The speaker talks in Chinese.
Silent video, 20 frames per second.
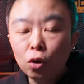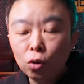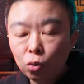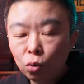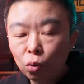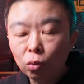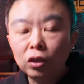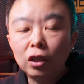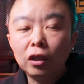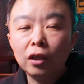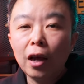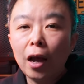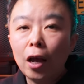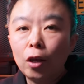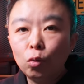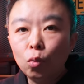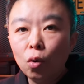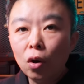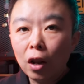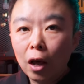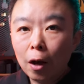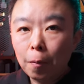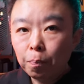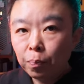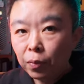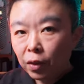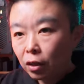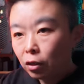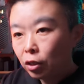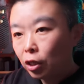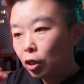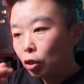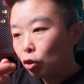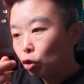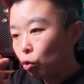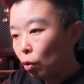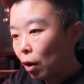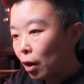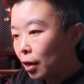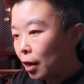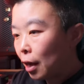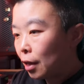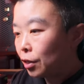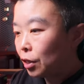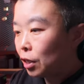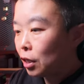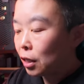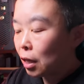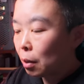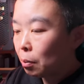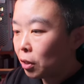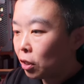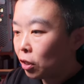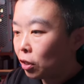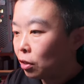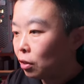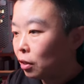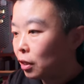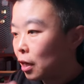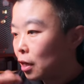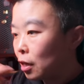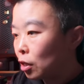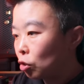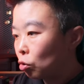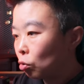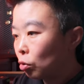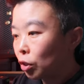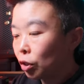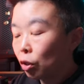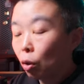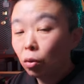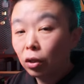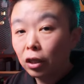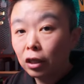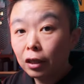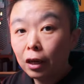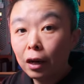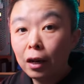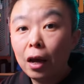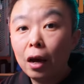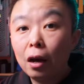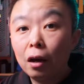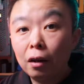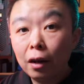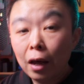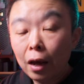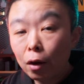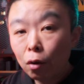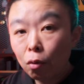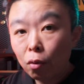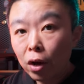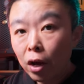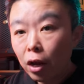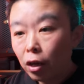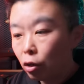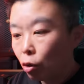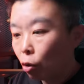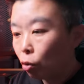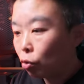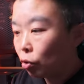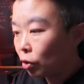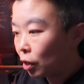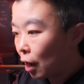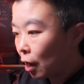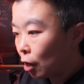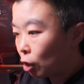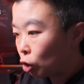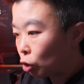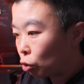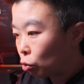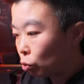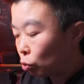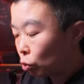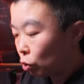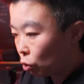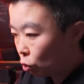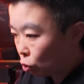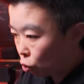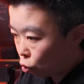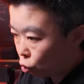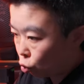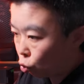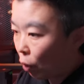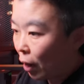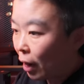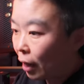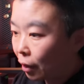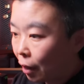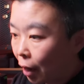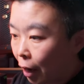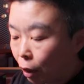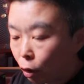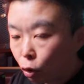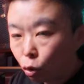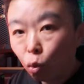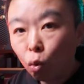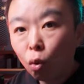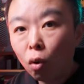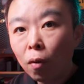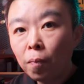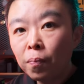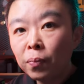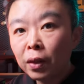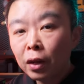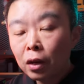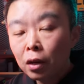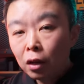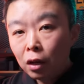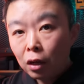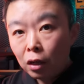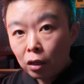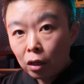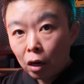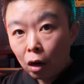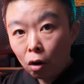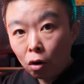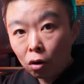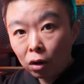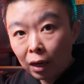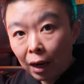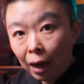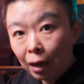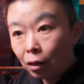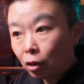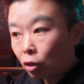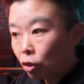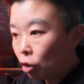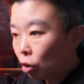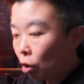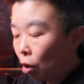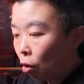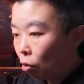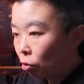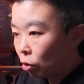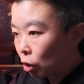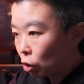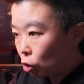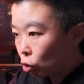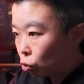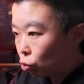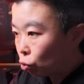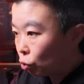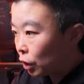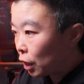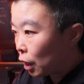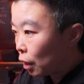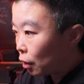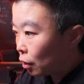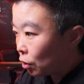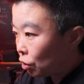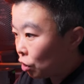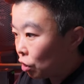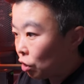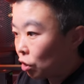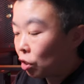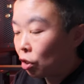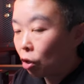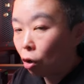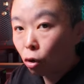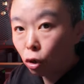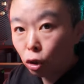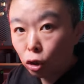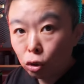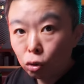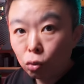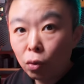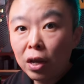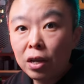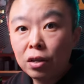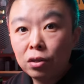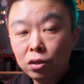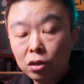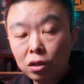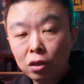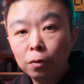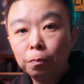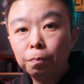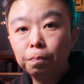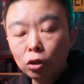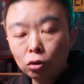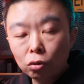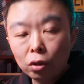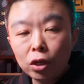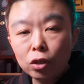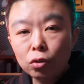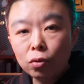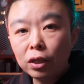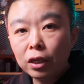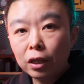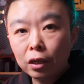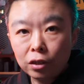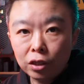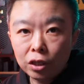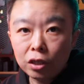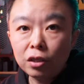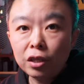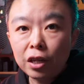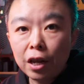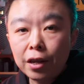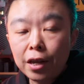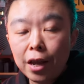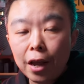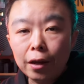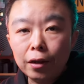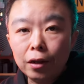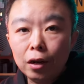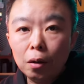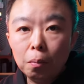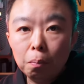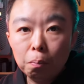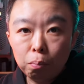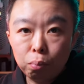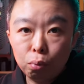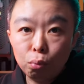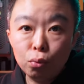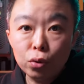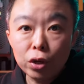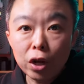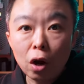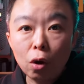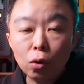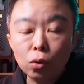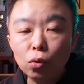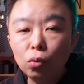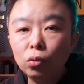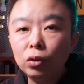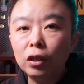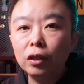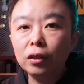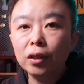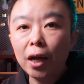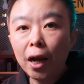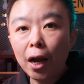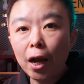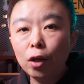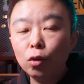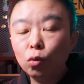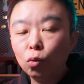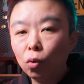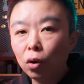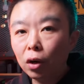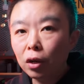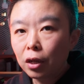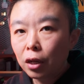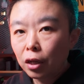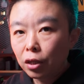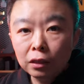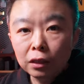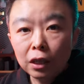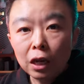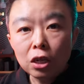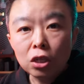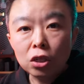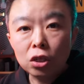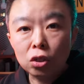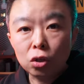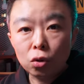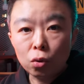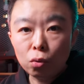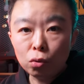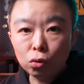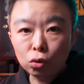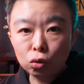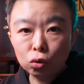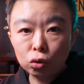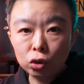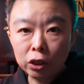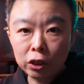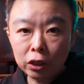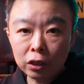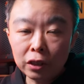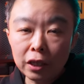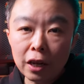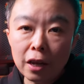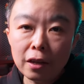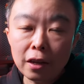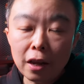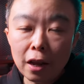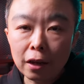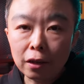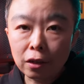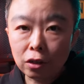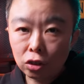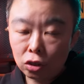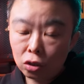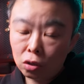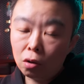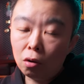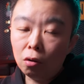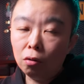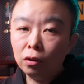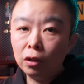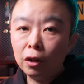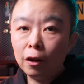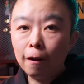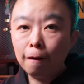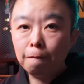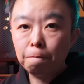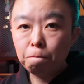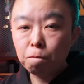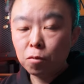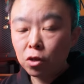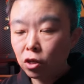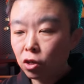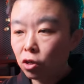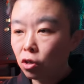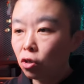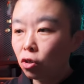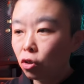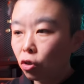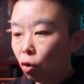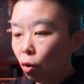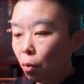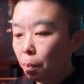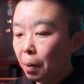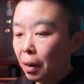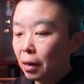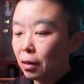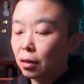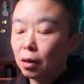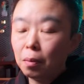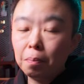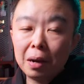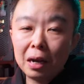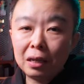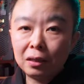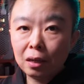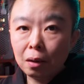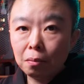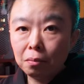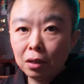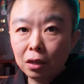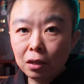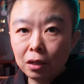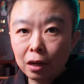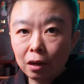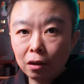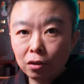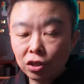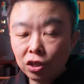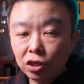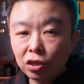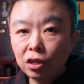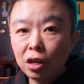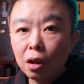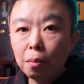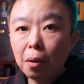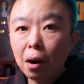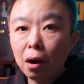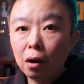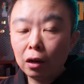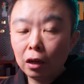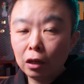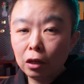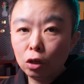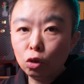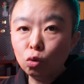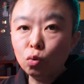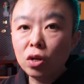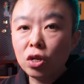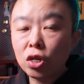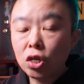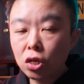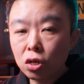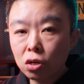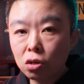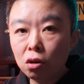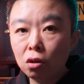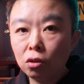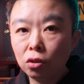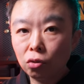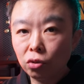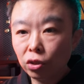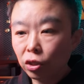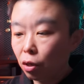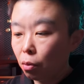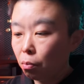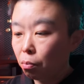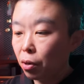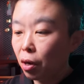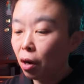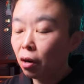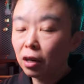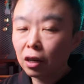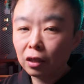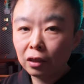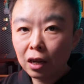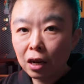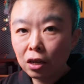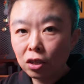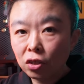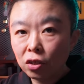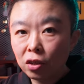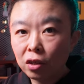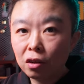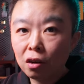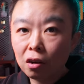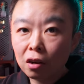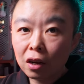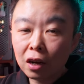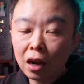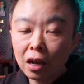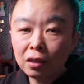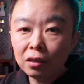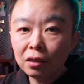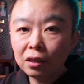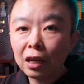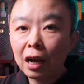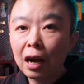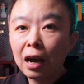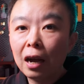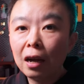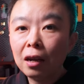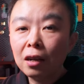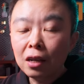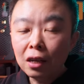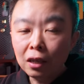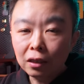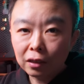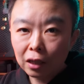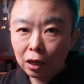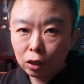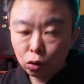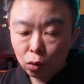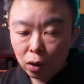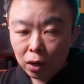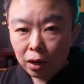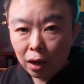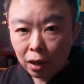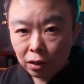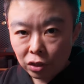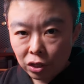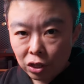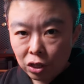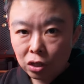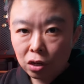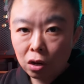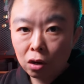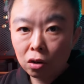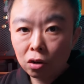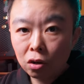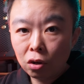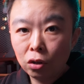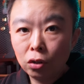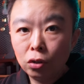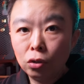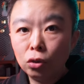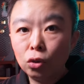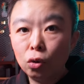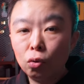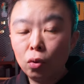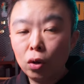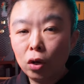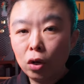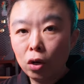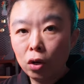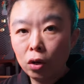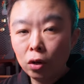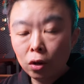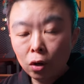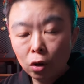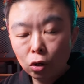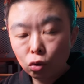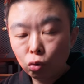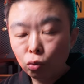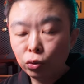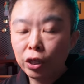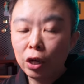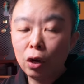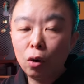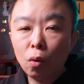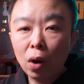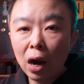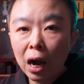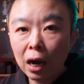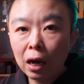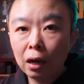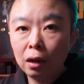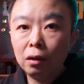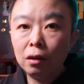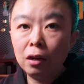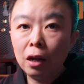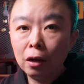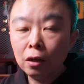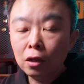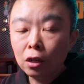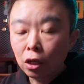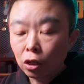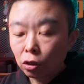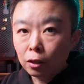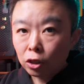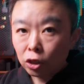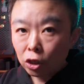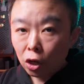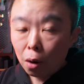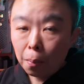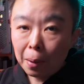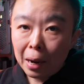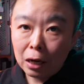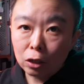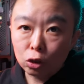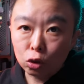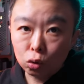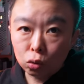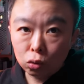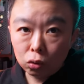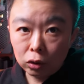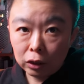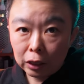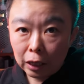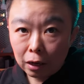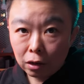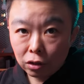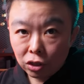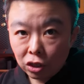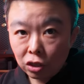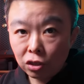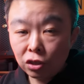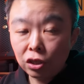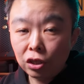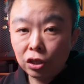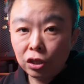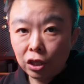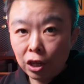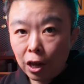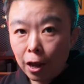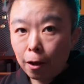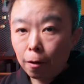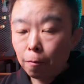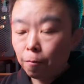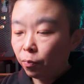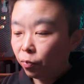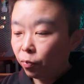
用的太多了。这个传感器咱们清洁的时候走的这两个来回，由于它水水太多，然后干了之后呢，出现了几条水渍。所以说这个清洁液呢，不要用的太多。在使用清洁液的时候呢。其实就是本着把咱们的这个清洁棒给它润湿了就行，不要让它是一个干擦在传感器上，可能就会出现划痕了。只要把这个清洗液